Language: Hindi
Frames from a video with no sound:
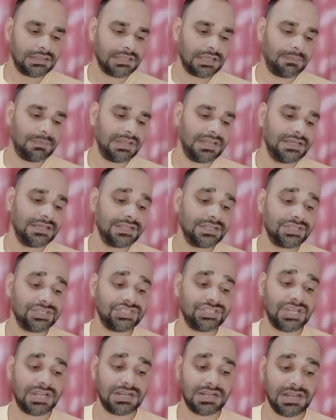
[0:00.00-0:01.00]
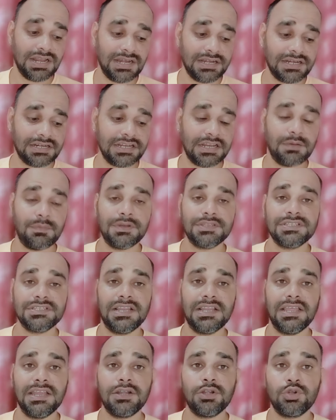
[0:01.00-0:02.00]
तमिल जनरल एंटरटेनमेंट
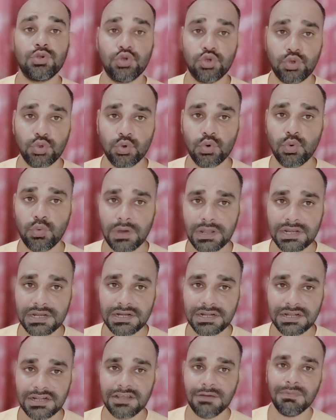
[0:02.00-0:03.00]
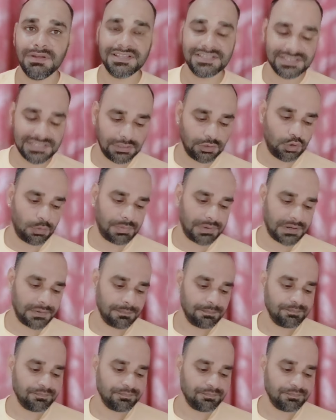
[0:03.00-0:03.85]
चैनल है टू वन डबल ज़ीरो पर